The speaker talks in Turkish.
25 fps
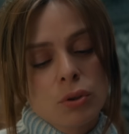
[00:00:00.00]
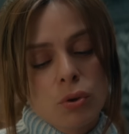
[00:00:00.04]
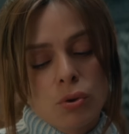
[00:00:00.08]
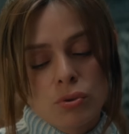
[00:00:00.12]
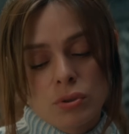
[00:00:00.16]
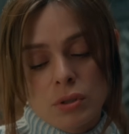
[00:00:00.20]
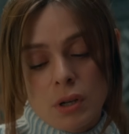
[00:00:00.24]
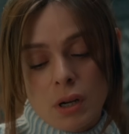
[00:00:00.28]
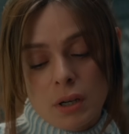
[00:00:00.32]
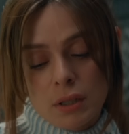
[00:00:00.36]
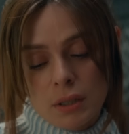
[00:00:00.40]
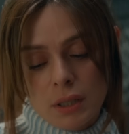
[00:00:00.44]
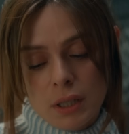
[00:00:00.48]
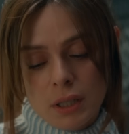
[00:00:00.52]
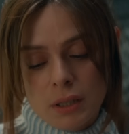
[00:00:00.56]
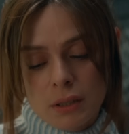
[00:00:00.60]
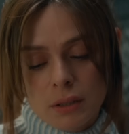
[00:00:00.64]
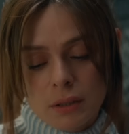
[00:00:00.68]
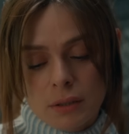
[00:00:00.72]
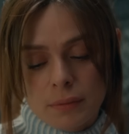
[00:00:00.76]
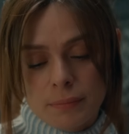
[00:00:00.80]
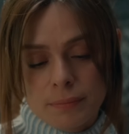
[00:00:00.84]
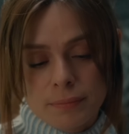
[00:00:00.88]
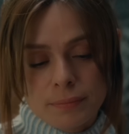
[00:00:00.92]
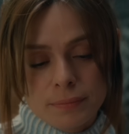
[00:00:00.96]
göz ardı
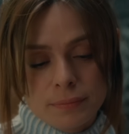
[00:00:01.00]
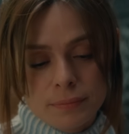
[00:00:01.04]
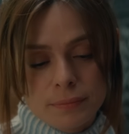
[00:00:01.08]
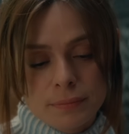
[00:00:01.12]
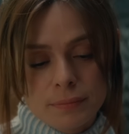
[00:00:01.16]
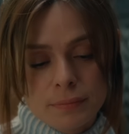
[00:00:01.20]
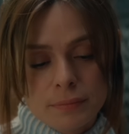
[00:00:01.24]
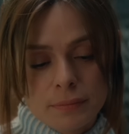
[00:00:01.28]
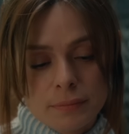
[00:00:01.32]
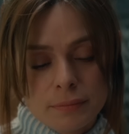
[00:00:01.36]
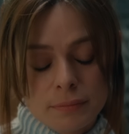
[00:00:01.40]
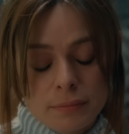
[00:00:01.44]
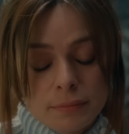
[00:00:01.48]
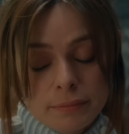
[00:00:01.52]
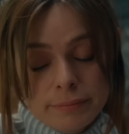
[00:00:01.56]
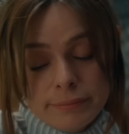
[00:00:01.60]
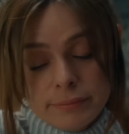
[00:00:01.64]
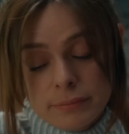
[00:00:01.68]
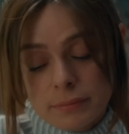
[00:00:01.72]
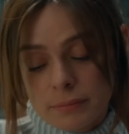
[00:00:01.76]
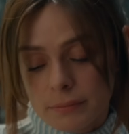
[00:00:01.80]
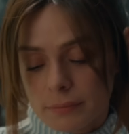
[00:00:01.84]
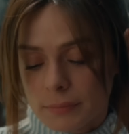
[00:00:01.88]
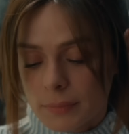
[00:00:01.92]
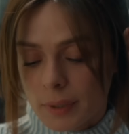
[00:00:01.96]
ettim.
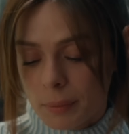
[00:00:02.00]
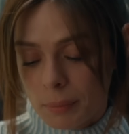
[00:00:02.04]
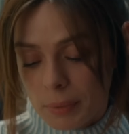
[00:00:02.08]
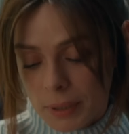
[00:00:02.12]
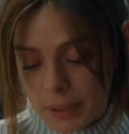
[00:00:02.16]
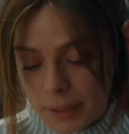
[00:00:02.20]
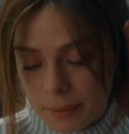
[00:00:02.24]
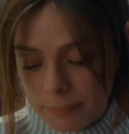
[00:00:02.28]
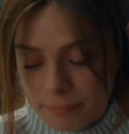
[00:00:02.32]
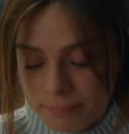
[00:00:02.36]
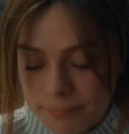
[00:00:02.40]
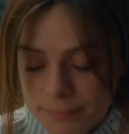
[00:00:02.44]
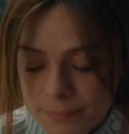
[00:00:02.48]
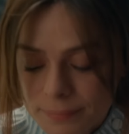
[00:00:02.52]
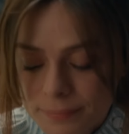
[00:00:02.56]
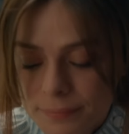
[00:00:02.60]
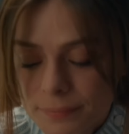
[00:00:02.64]
Ne bileyim.